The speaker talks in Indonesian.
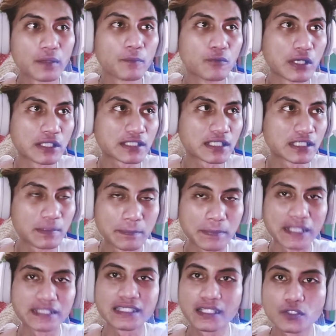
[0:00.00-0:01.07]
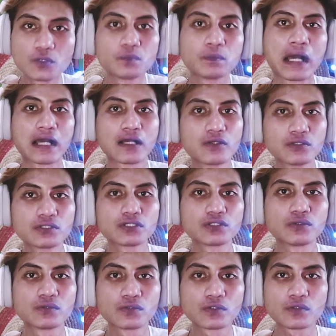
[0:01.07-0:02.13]
buat kedepannya itu bagus
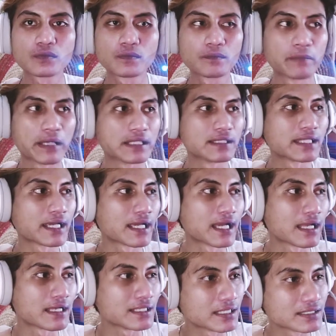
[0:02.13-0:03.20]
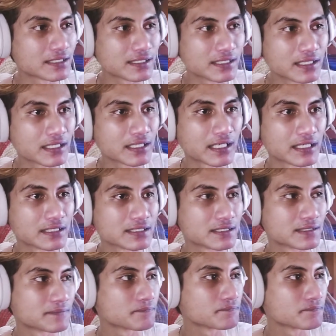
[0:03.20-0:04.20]
untuk benteng kalian sendiri guys